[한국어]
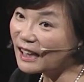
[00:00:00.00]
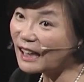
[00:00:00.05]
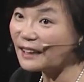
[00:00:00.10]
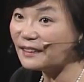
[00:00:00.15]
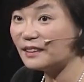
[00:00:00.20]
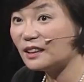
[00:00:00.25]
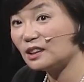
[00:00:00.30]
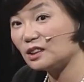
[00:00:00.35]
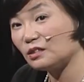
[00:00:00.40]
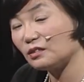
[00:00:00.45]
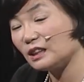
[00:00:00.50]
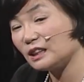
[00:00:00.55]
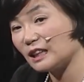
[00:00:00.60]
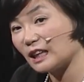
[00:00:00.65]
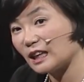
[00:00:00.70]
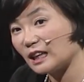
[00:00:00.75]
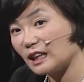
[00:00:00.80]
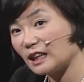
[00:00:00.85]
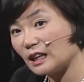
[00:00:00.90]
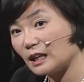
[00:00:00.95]
안 되죠.
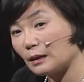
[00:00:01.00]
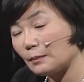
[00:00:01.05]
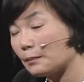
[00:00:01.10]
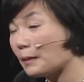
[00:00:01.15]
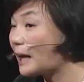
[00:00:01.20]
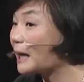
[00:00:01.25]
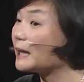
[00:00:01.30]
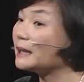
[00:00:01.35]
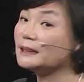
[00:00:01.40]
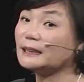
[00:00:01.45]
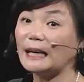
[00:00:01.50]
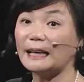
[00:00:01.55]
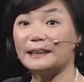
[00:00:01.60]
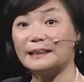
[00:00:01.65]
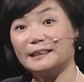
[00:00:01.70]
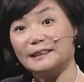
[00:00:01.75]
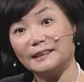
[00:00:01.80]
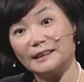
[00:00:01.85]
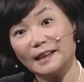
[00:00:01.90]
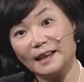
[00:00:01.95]
왜냐? 말하지
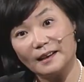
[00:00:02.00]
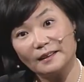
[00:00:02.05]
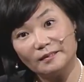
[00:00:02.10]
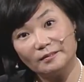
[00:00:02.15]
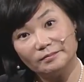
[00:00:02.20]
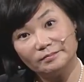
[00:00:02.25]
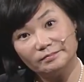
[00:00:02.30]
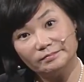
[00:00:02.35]
않는데.